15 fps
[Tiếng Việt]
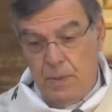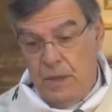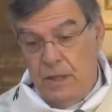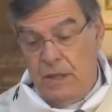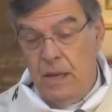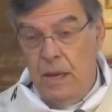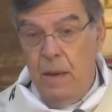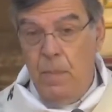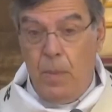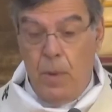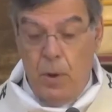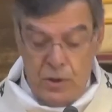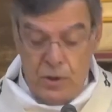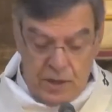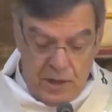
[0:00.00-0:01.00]
L'Esprit Saint
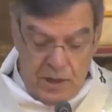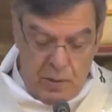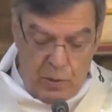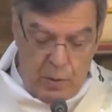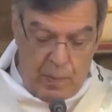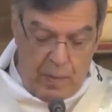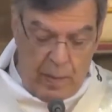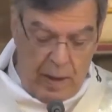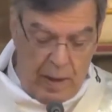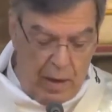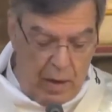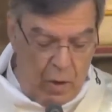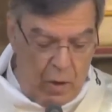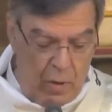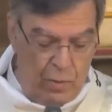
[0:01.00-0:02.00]
procède du
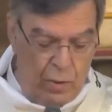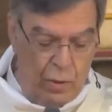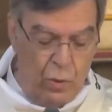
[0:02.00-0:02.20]
Père